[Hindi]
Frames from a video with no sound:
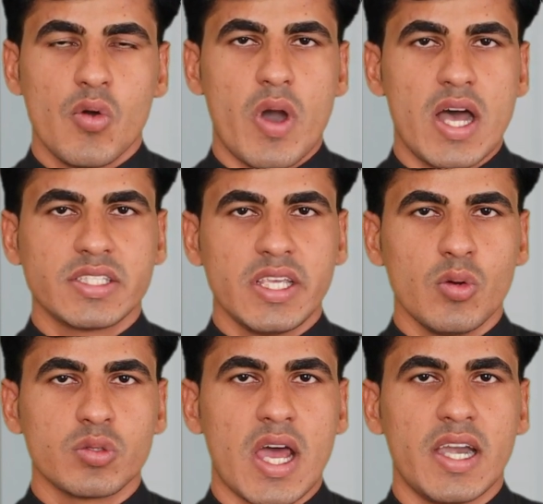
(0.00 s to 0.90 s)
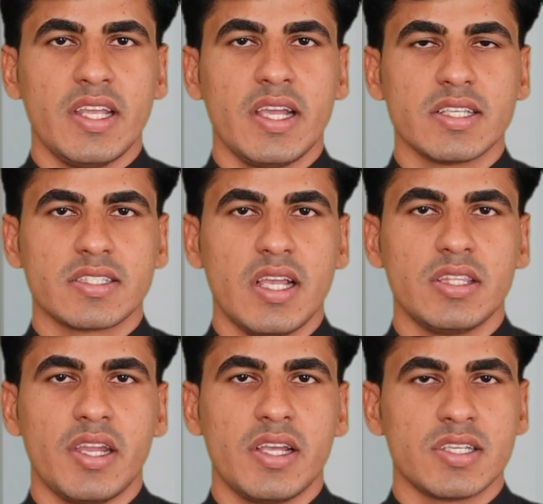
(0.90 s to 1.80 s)
वहां से उस आरटीआई का सही
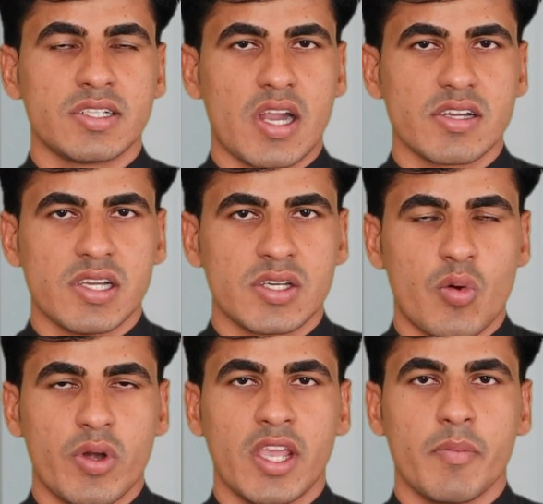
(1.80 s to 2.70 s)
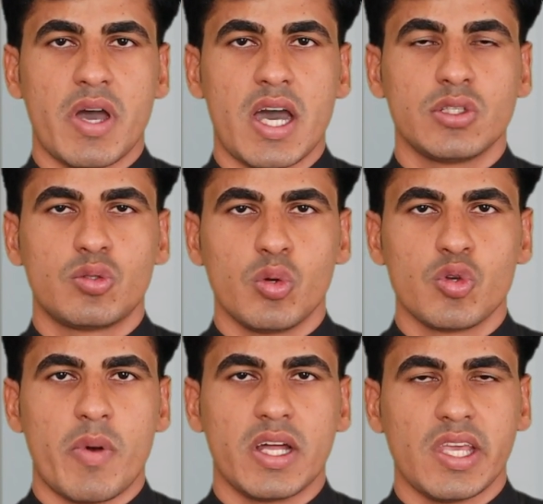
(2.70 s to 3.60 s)
तरीके से ट्रांसलेट होने के बाद जो
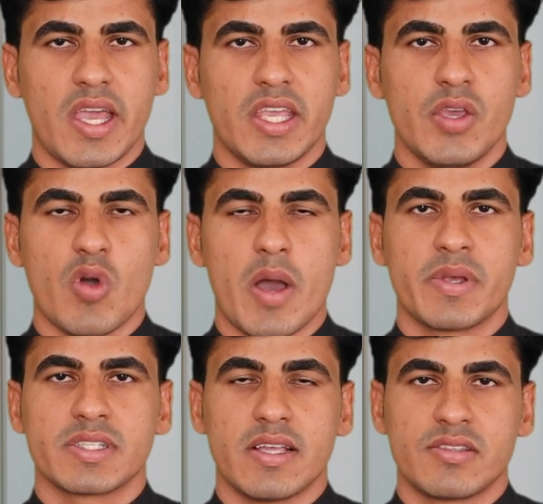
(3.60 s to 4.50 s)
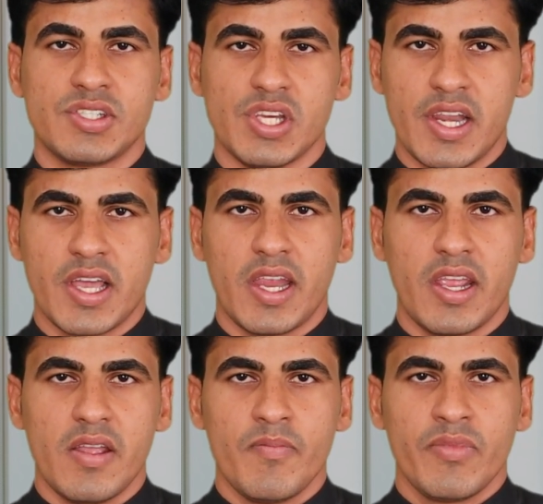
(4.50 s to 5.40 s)
जो बातें आएगी वो आपके साथ शेयर
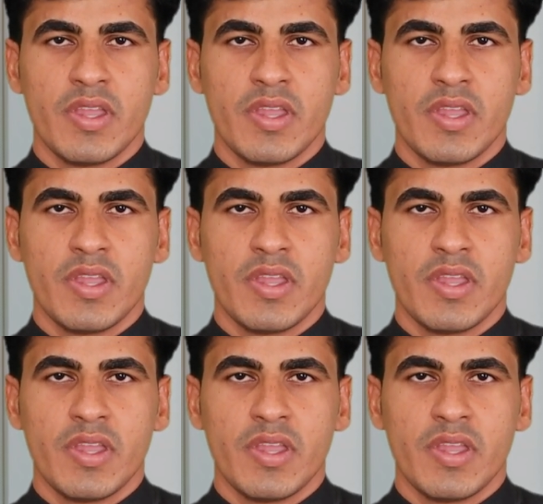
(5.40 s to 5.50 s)
करेंगे